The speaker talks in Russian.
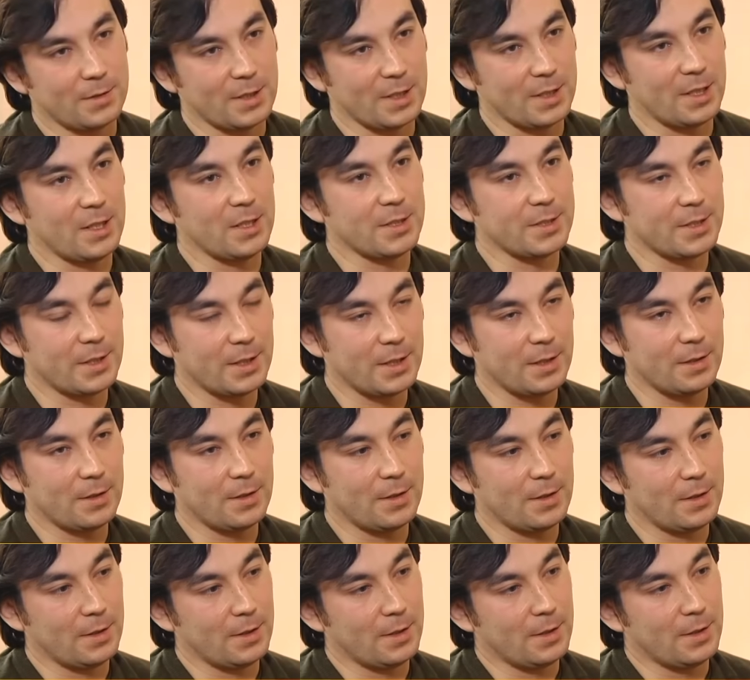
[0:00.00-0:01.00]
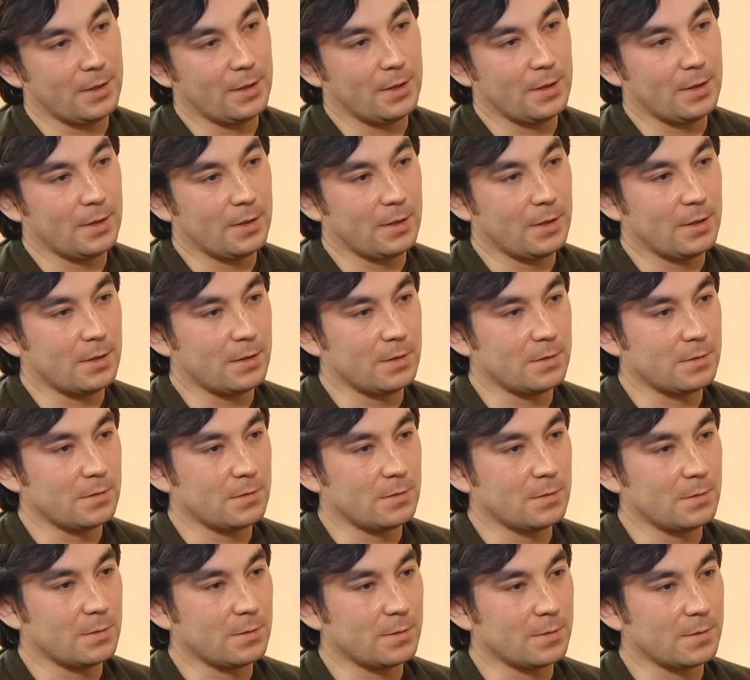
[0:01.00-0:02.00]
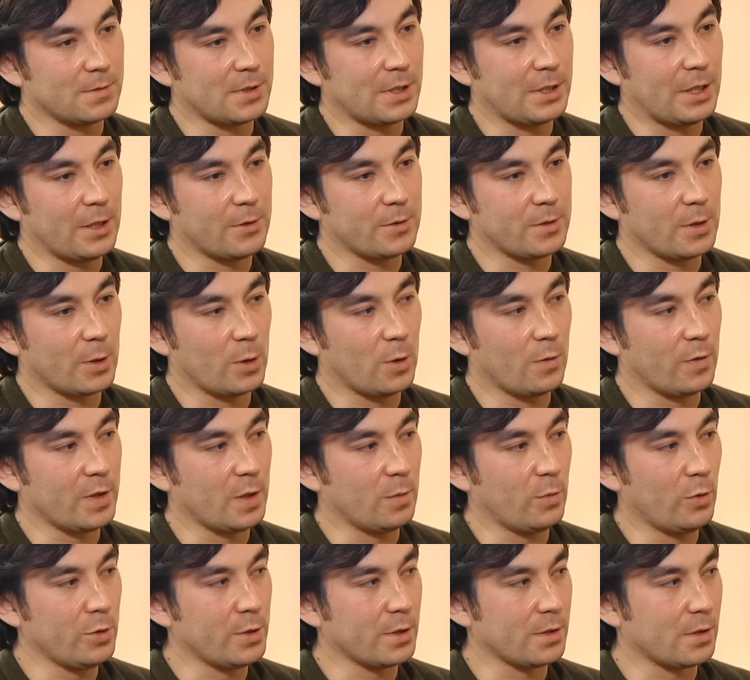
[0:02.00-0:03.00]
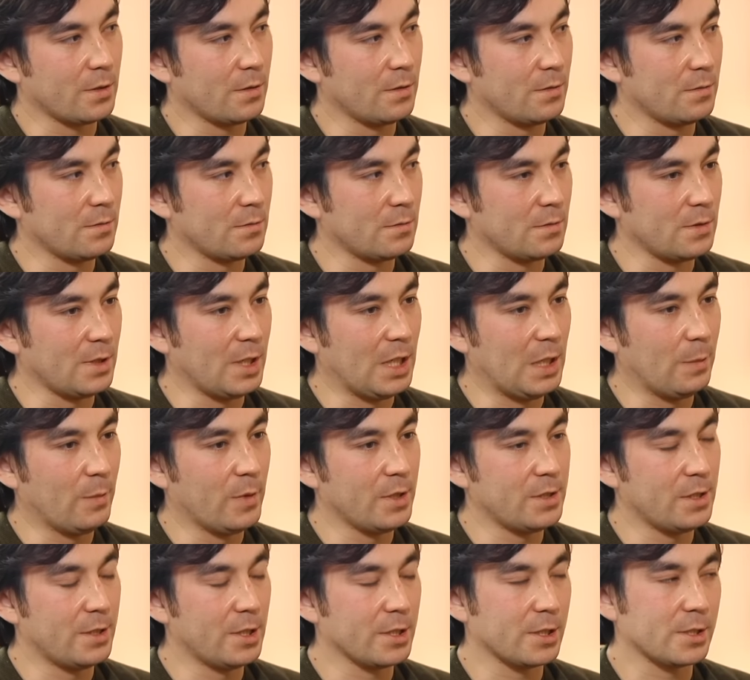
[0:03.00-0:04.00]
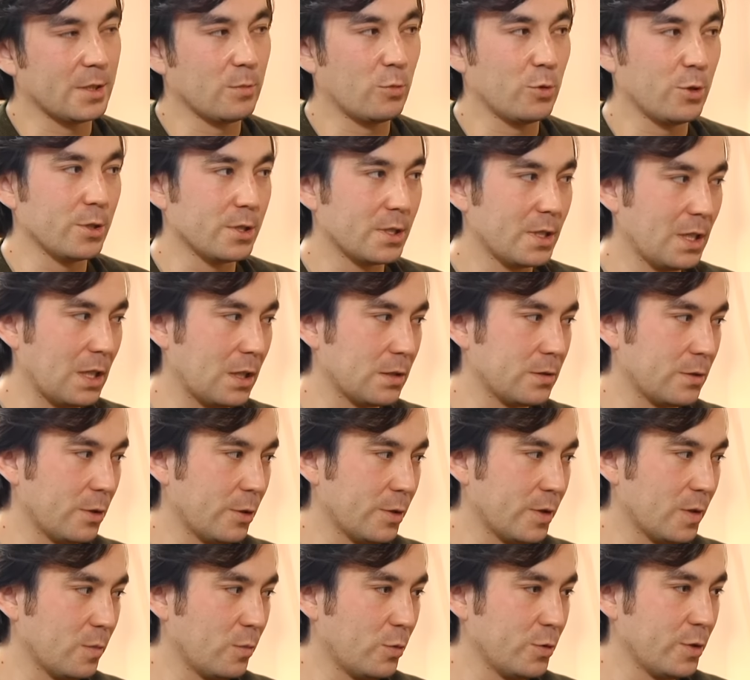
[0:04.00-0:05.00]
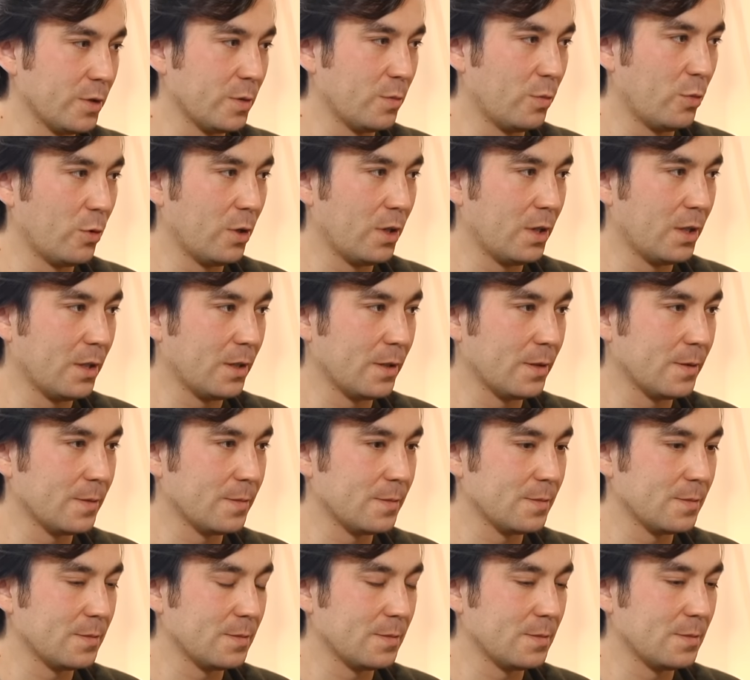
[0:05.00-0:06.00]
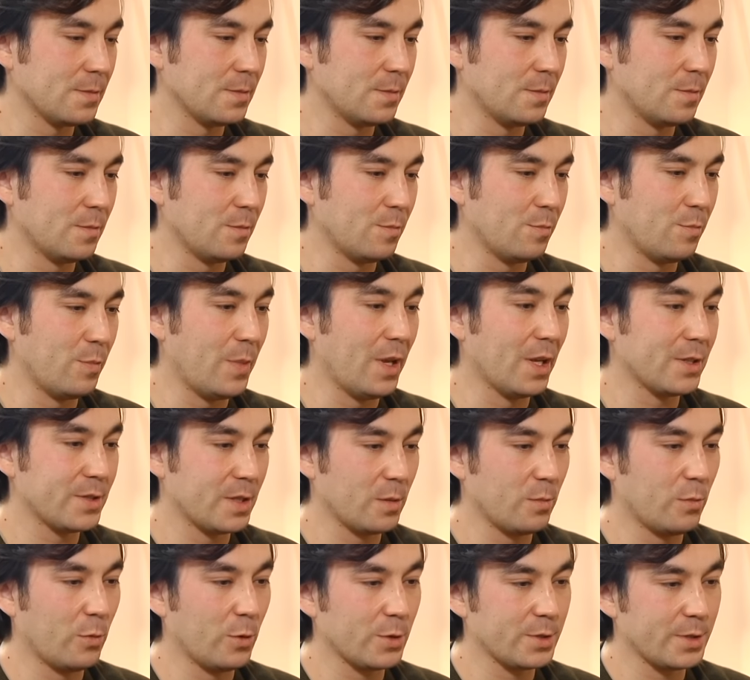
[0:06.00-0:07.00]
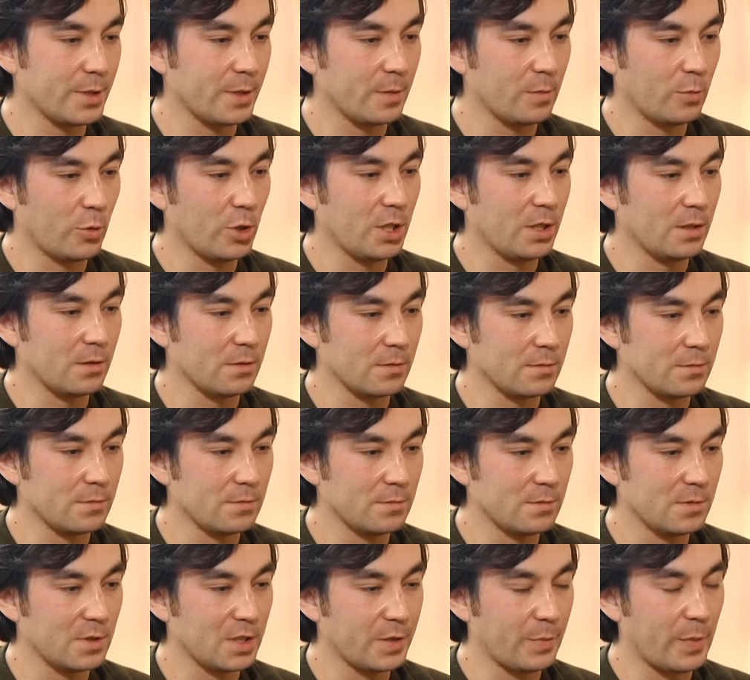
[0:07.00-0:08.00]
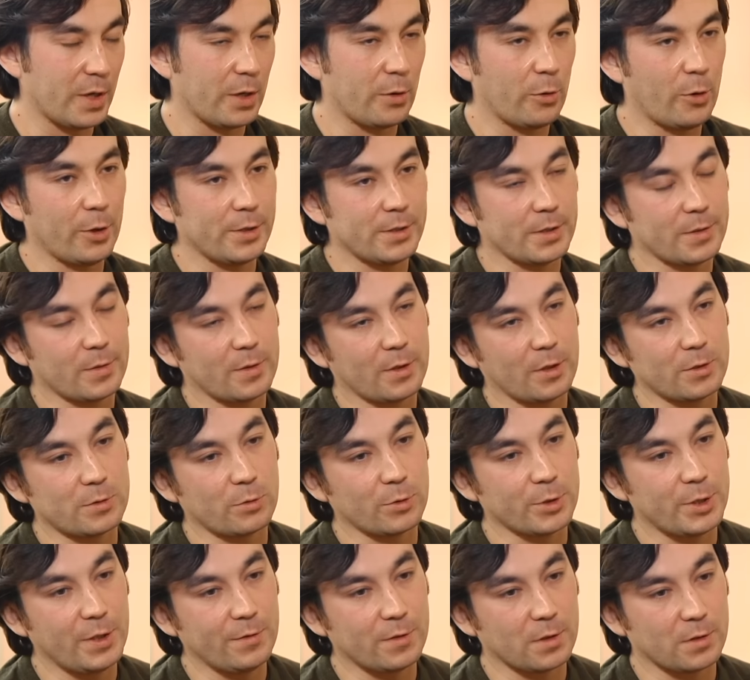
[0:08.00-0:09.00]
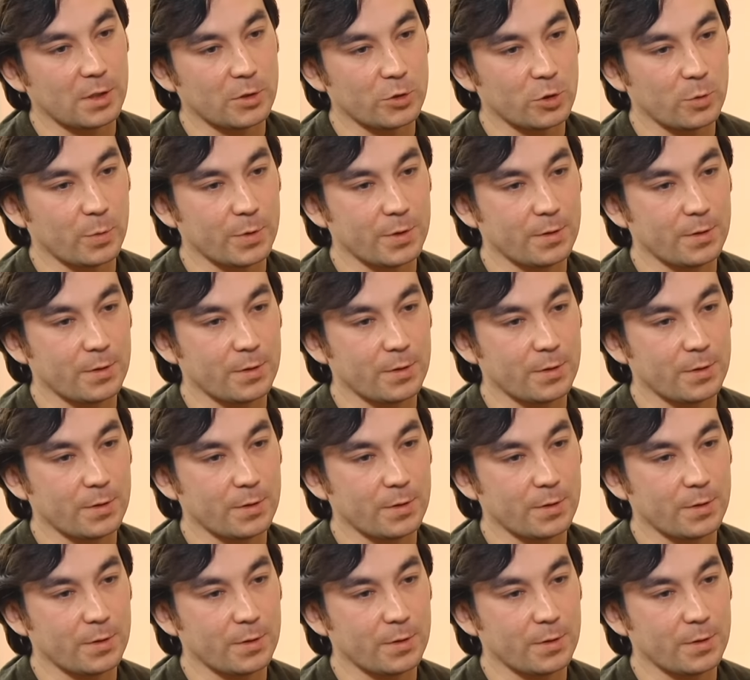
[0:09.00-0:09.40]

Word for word: так нельзя. Надеюсь, такого не будет. Или либо если даже это будет так, то это будет более без эмоций, более спокойно, конструктивно должно